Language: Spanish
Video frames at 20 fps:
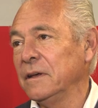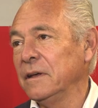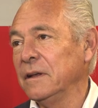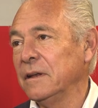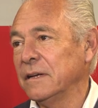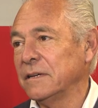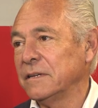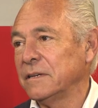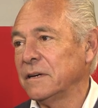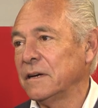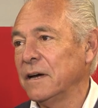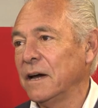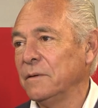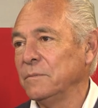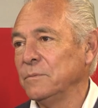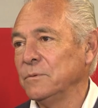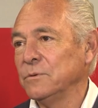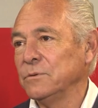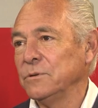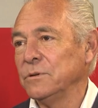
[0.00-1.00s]
le
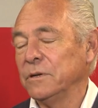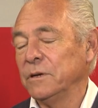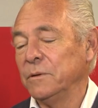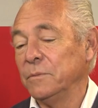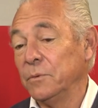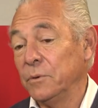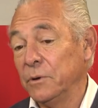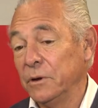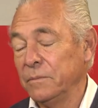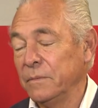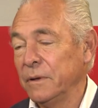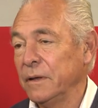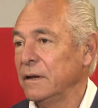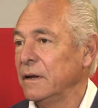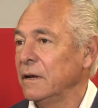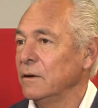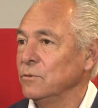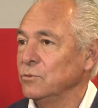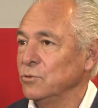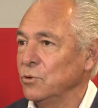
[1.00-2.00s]
acercamos el problema de
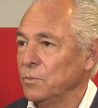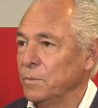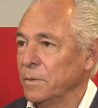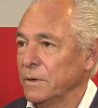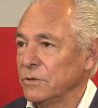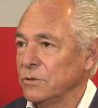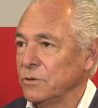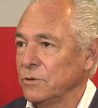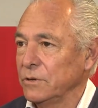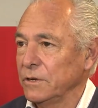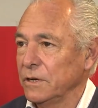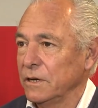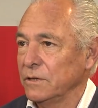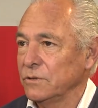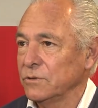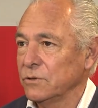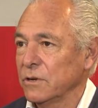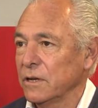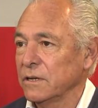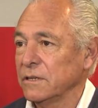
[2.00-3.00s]
las usurpaciones en
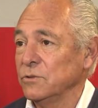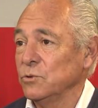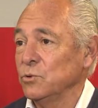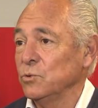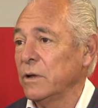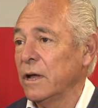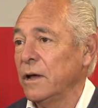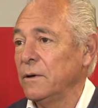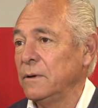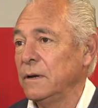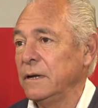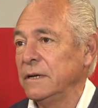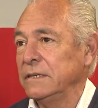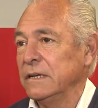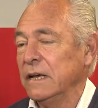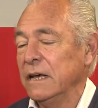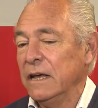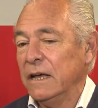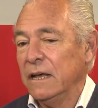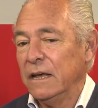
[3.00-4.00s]
zonas
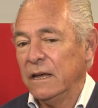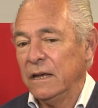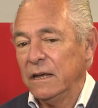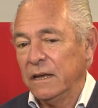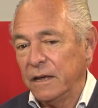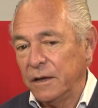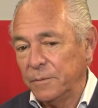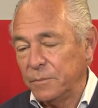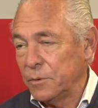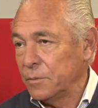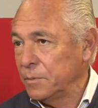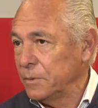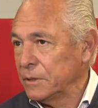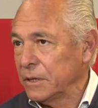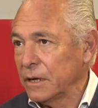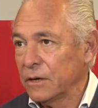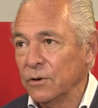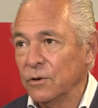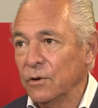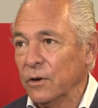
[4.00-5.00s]
inundables, eh,
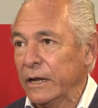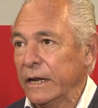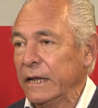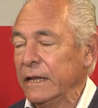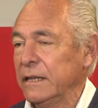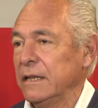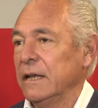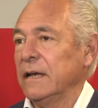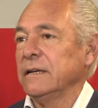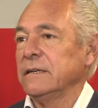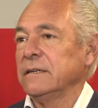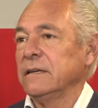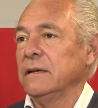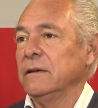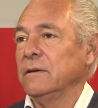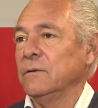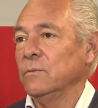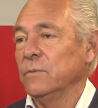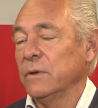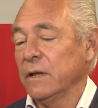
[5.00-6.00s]
propuestas concretas,
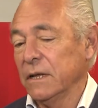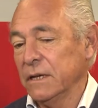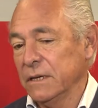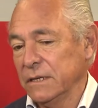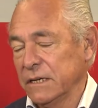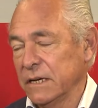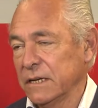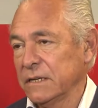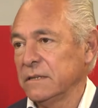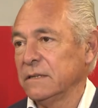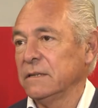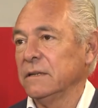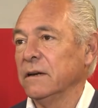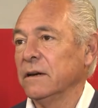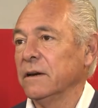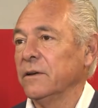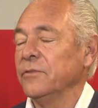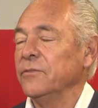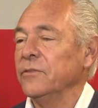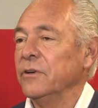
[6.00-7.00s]
una de ellas
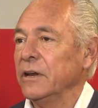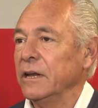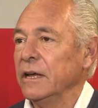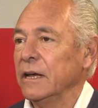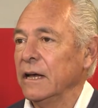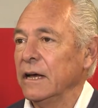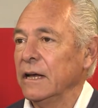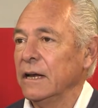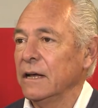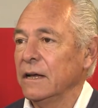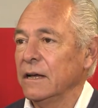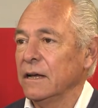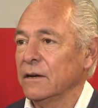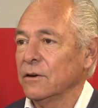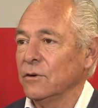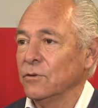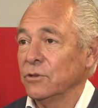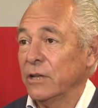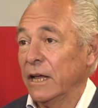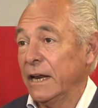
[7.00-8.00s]
refiere a la
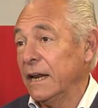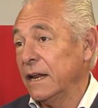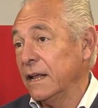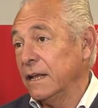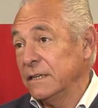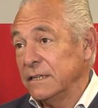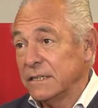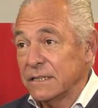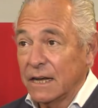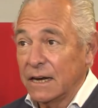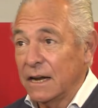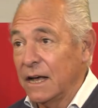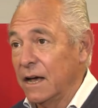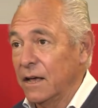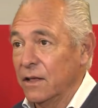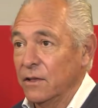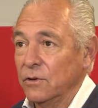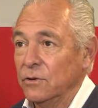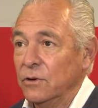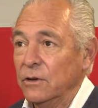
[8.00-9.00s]
costanera del
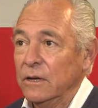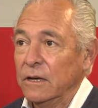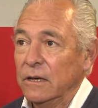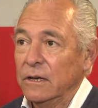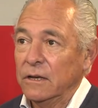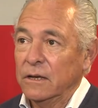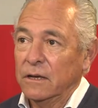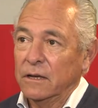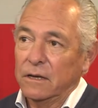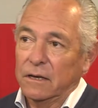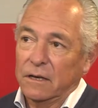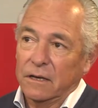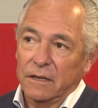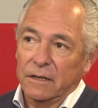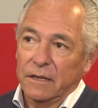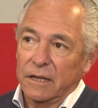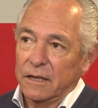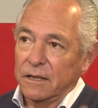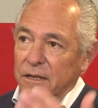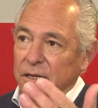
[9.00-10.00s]
Salado, eh,
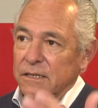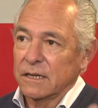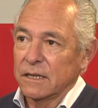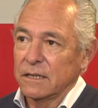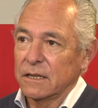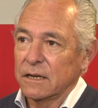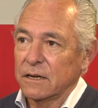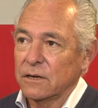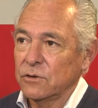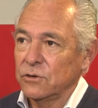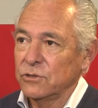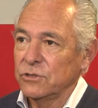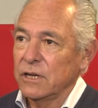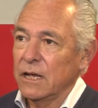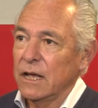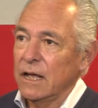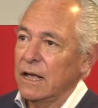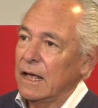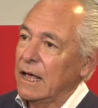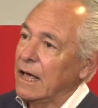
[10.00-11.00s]
desde Santa
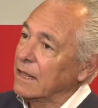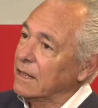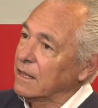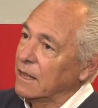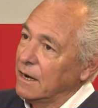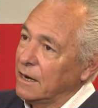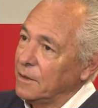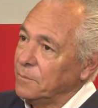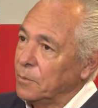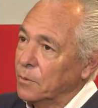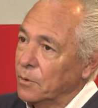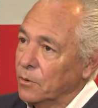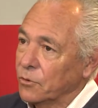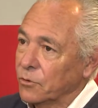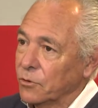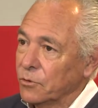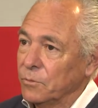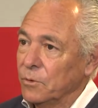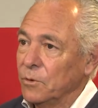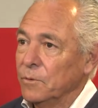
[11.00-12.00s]
Rosa hasta el
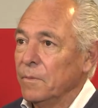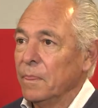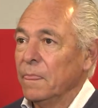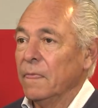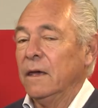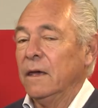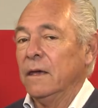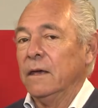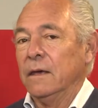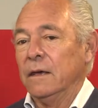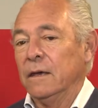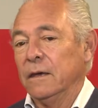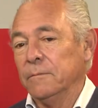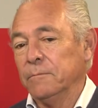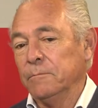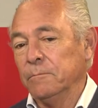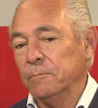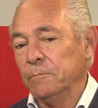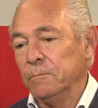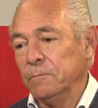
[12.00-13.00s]
hipódromo.
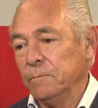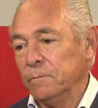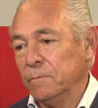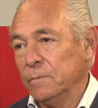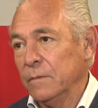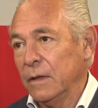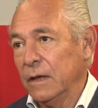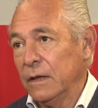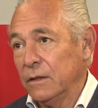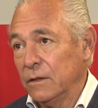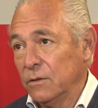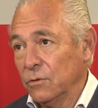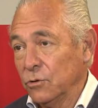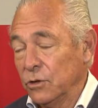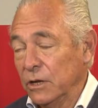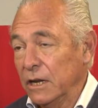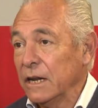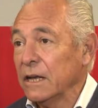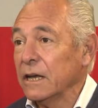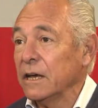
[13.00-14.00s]
Em, esto
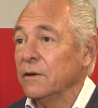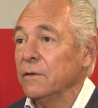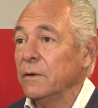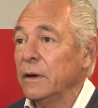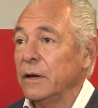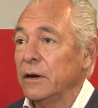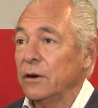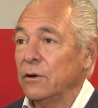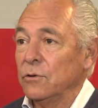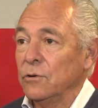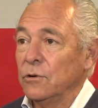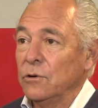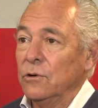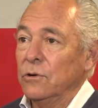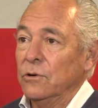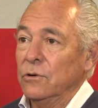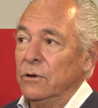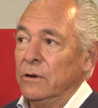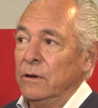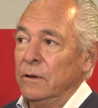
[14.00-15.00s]
tiene que ver
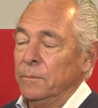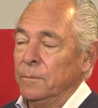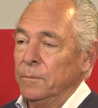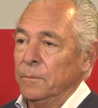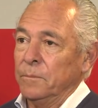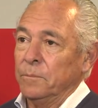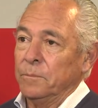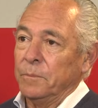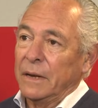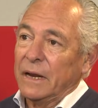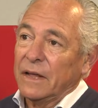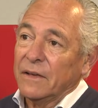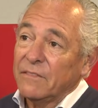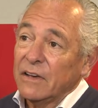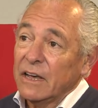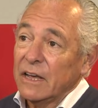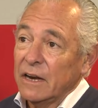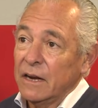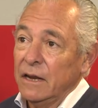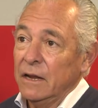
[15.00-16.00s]
con
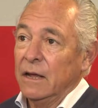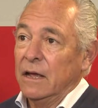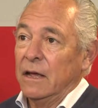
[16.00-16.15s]
prever